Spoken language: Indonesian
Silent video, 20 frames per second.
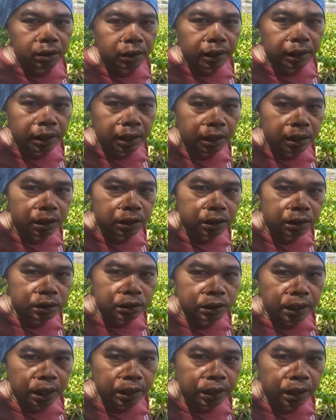Oke,
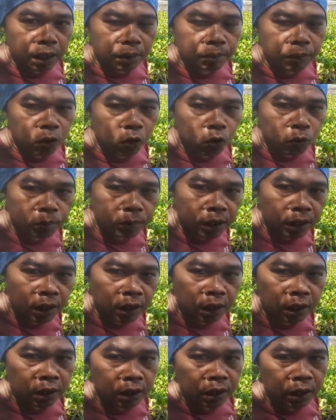saya mau
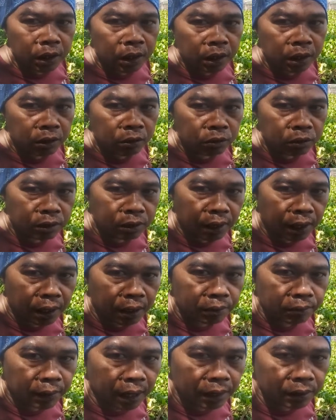
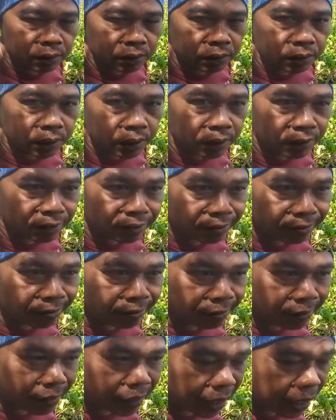meneruskan
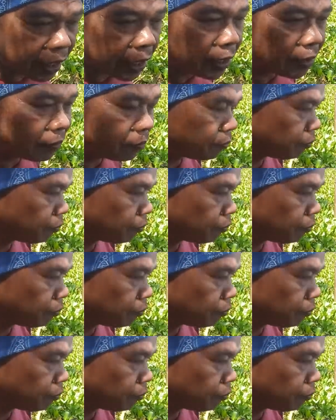mancing, oke.